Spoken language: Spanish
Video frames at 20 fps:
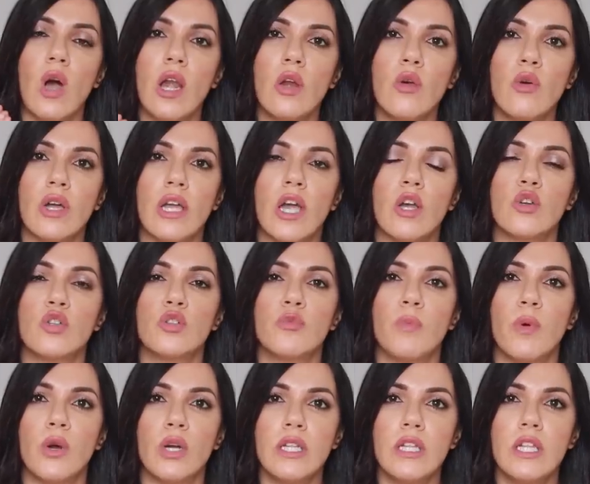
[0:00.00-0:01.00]
algo que a los
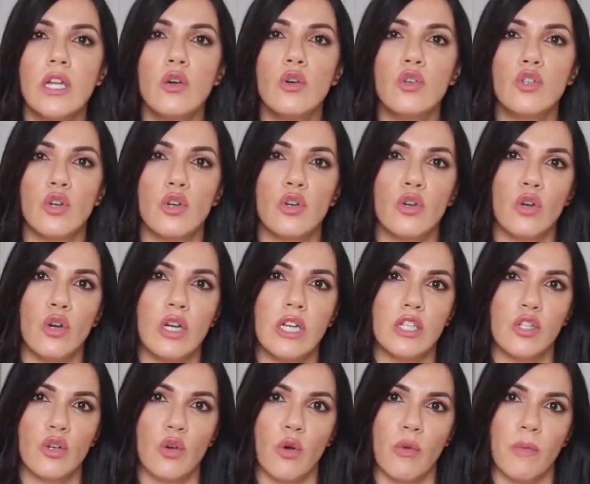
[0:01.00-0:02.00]
políticos no
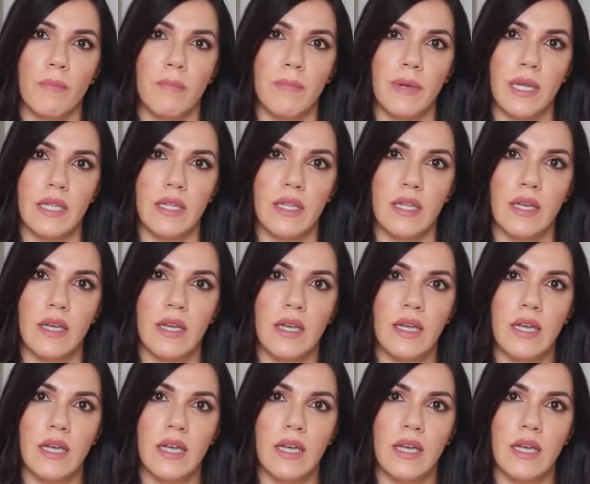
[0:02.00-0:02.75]
les compete,